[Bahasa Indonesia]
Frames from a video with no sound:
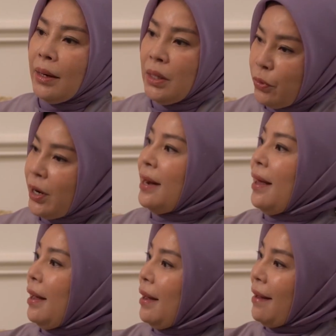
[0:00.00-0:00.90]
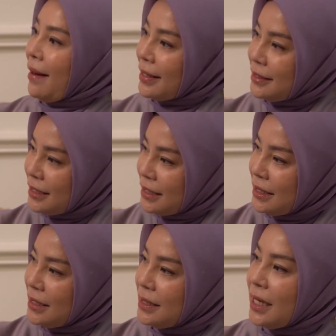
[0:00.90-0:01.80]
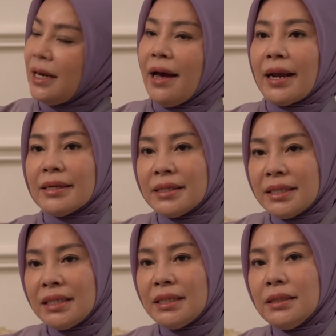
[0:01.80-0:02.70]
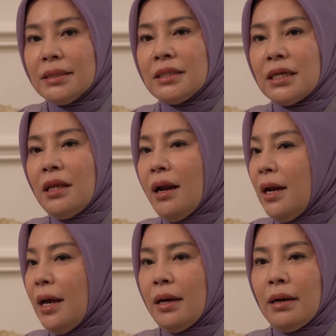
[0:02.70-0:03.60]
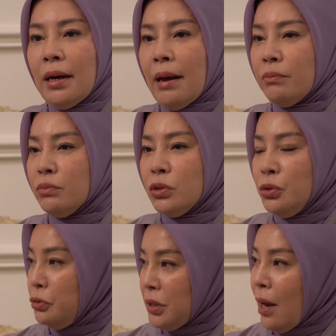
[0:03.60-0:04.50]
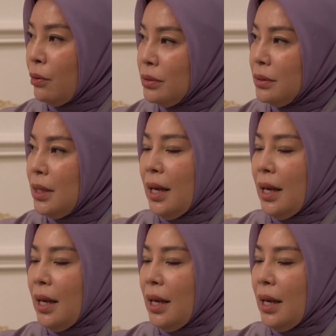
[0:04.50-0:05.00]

dimulailah garasi dari garasi sekitar ada 6-7 tahun